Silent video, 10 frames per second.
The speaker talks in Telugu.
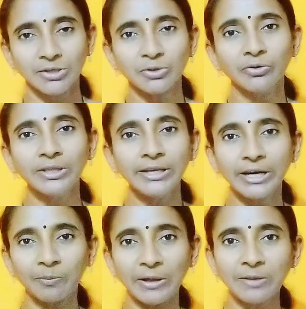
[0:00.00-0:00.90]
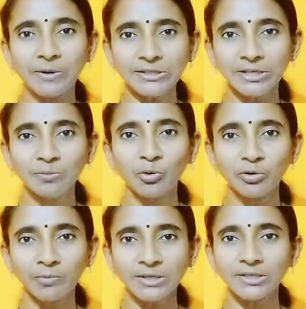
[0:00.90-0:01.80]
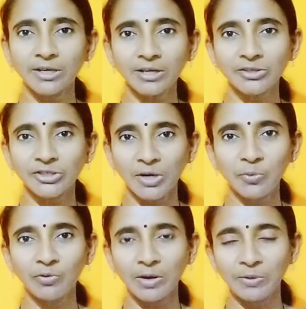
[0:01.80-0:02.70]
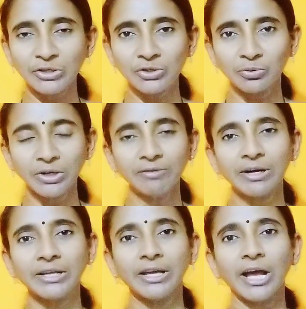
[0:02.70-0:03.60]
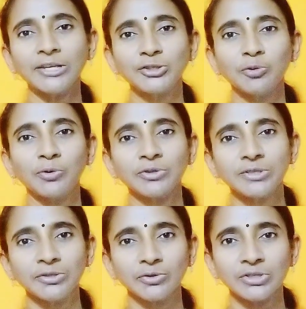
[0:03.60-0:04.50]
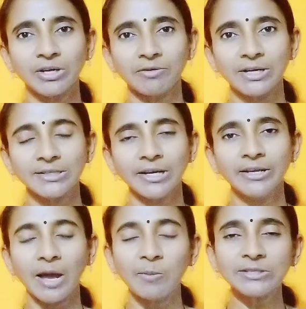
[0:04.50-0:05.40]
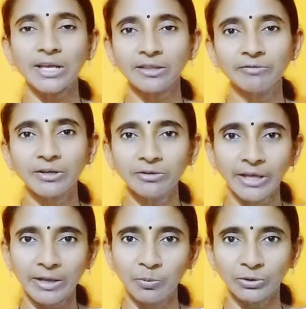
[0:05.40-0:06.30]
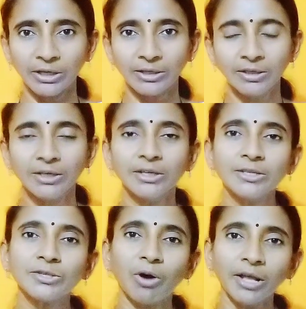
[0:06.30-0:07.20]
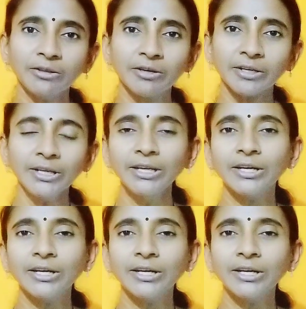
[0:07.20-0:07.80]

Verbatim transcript: సో ఇది ఇక్కడ పది పర్సెంట్ బోన్ మాస్ కనుక చిన్నప్పుడు వాళ్ళు పెంచుకుంటే వాళ్ళకి ఆస్టియోపోరోసిస్ వచ్చే అవకాశాలు యాభై శాతం వరకు తగ్గిపోతాయి సో అందుకని